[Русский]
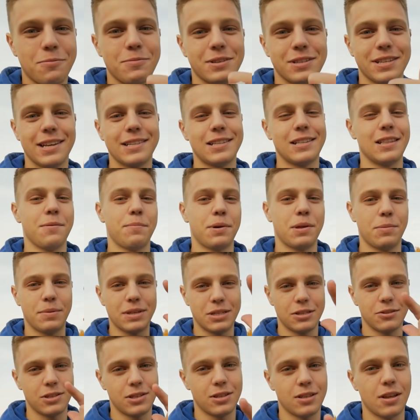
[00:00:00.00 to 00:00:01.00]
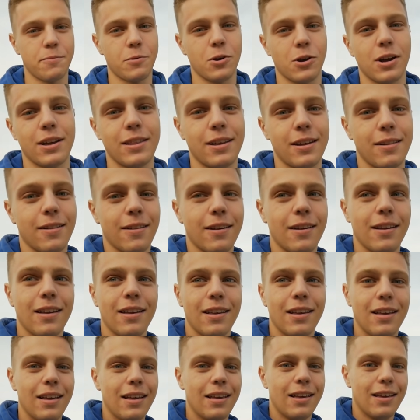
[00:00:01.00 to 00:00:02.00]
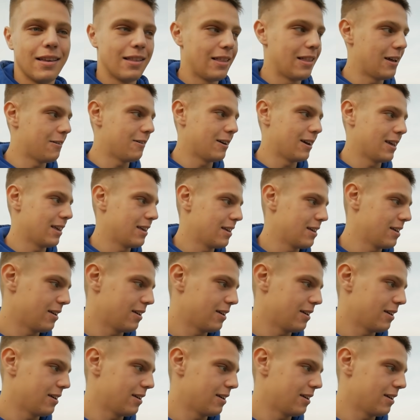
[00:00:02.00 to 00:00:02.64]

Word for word: обязательно и подписывайся на мой канал. Давай,